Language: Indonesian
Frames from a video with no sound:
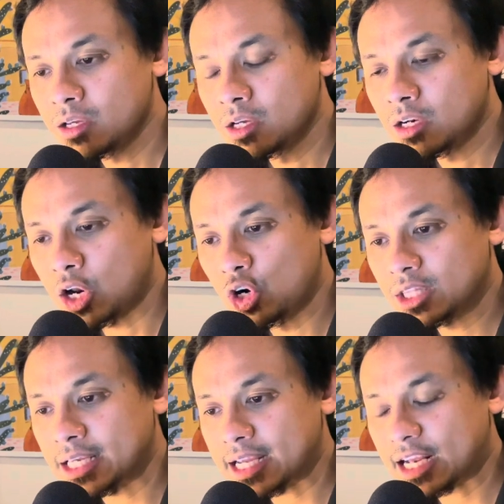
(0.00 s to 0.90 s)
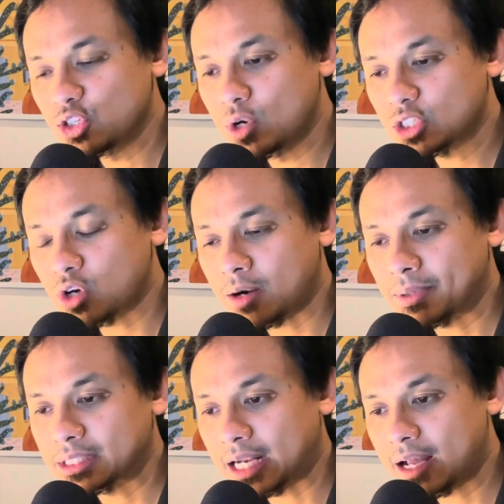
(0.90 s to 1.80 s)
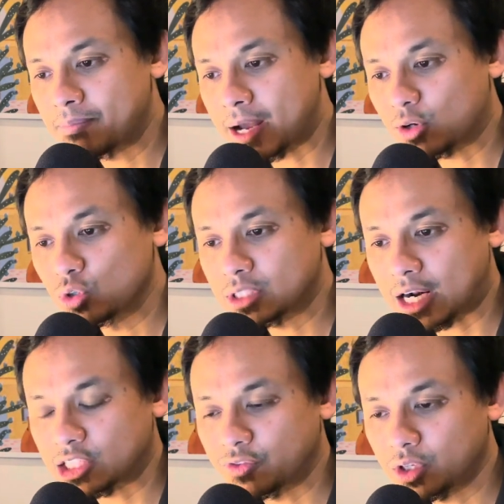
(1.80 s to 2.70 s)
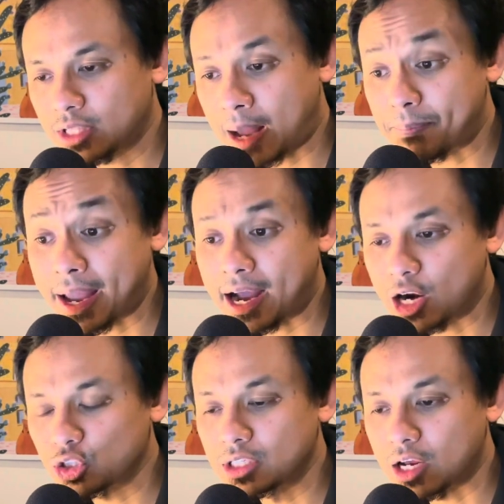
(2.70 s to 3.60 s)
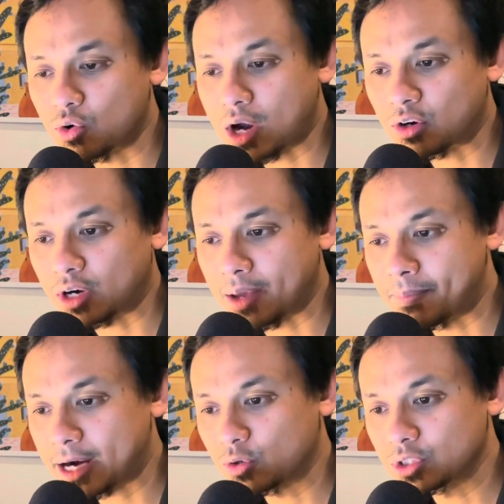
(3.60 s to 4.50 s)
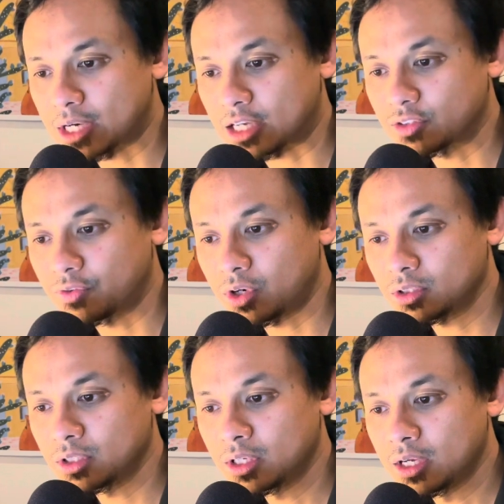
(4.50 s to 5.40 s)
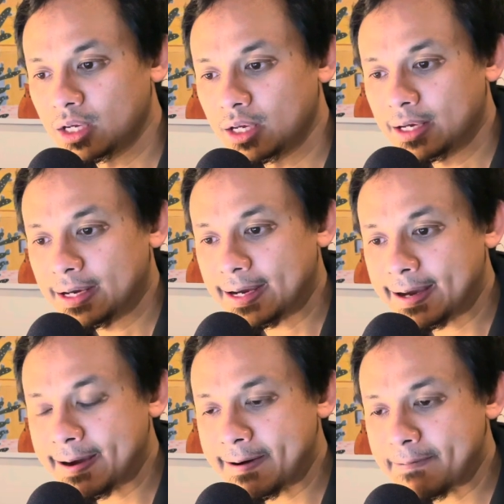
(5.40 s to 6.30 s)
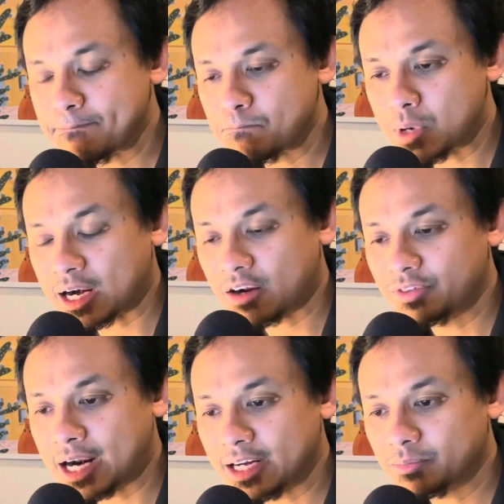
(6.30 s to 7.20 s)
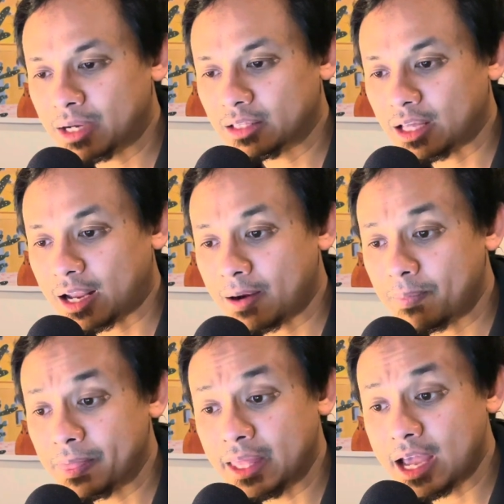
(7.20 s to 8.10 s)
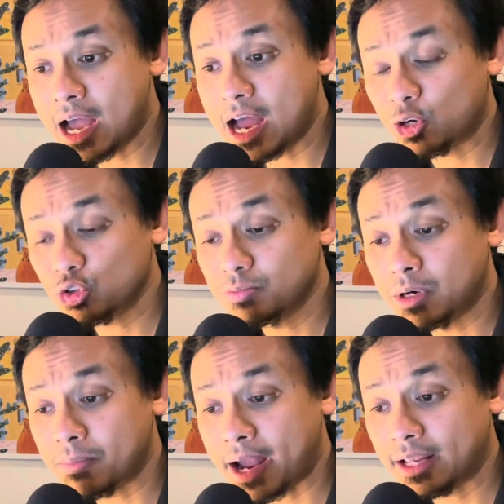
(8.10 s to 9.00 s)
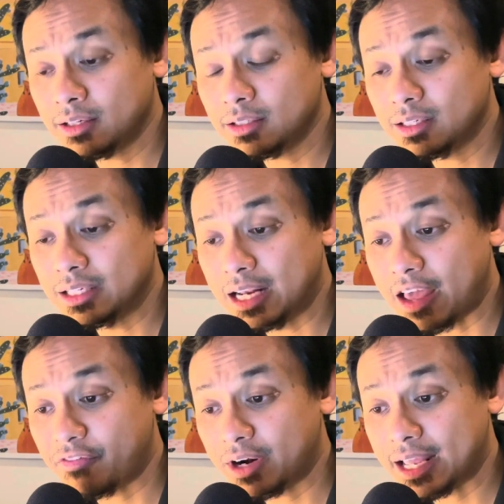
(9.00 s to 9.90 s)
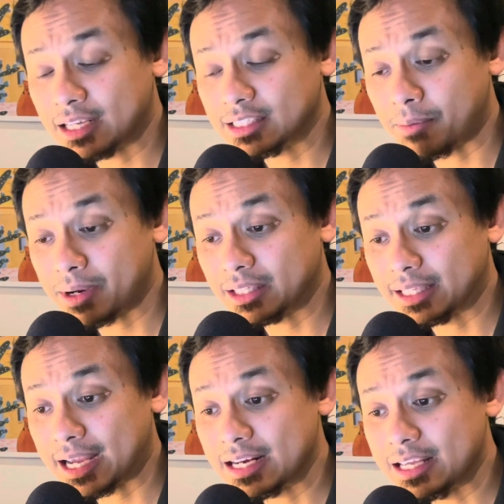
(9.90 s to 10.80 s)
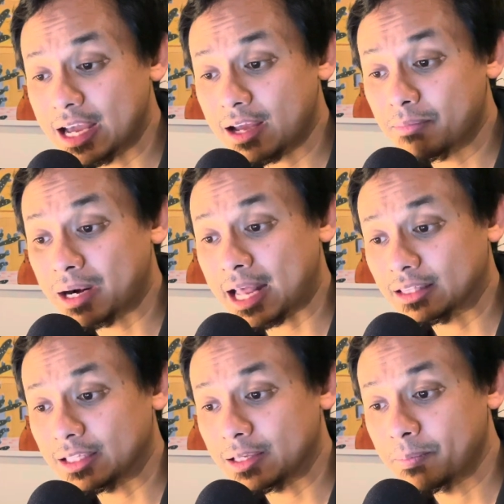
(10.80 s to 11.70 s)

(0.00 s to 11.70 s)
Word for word: Lalu ditanyakan juga soal masalah Marcus Rashford, apa yang harus dilakukan oleh Marcus Rashford um, Ralf Ranit mengatakan dia harus bermain di level yang sama ketika dia berlatih.